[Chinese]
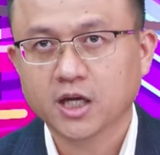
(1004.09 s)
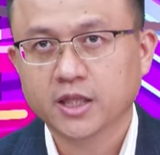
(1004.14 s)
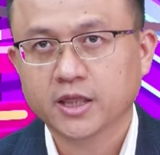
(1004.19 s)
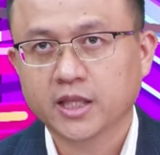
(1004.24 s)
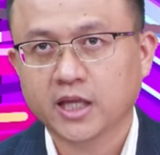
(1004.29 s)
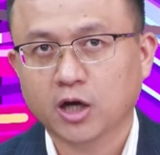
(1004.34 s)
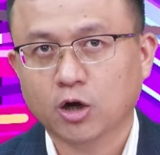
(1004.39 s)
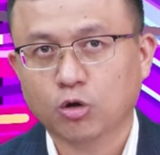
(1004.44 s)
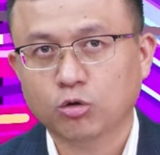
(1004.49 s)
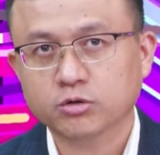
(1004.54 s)

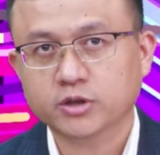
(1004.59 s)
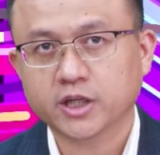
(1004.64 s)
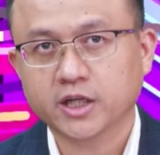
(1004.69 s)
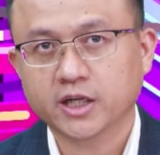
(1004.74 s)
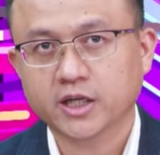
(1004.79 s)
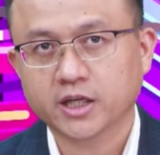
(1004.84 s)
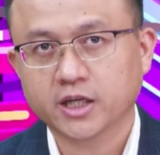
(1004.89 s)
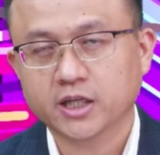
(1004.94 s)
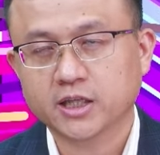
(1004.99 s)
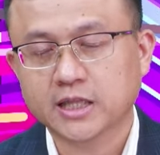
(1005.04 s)
那红德
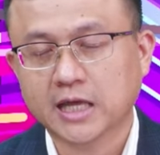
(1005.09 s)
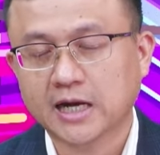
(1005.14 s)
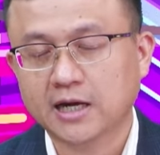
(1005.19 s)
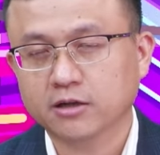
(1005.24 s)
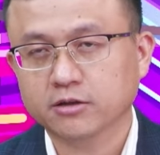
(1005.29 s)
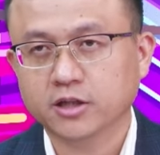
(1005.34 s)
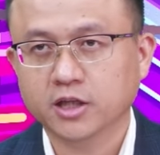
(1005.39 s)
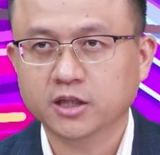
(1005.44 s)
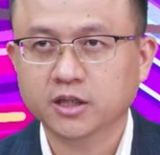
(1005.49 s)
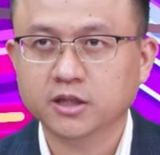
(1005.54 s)
呢，也打到
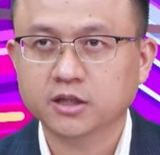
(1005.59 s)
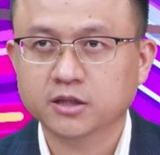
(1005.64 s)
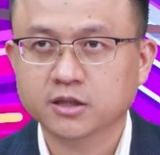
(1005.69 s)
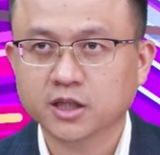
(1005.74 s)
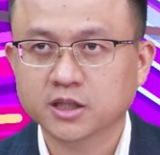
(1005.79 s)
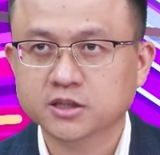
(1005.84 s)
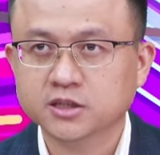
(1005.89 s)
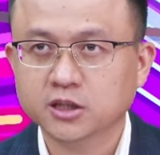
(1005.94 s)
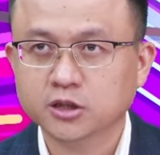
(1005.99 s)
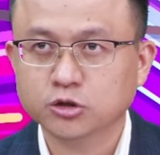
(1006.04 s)
底点，
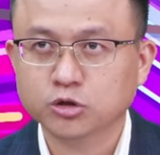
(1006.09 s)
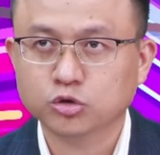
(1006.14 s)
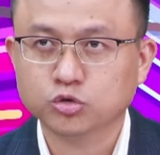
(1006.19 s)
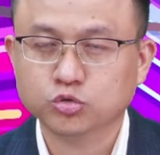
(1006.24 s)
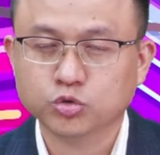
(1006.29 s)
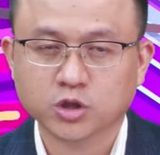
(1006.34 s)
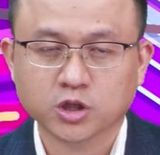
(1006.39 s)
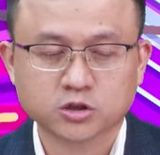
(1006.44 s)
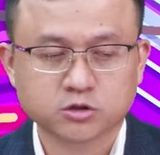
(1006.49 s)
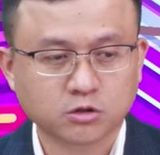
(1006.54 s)
但是有
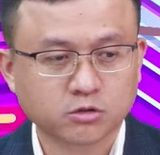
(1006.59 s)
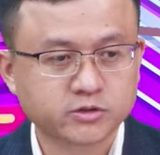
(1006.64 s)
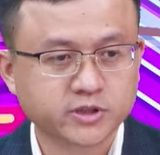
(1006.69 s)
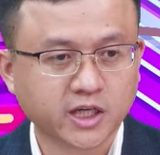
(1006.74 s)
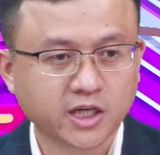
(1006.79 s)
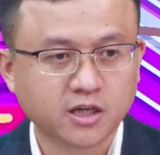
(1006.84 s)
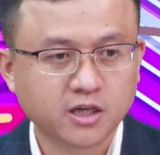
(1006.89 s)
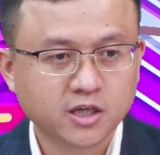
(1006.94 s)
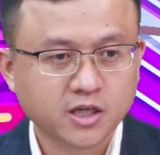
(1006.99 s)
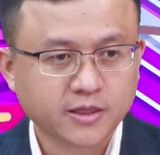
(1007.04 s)
做个收
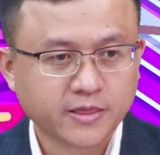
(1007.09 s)
脚。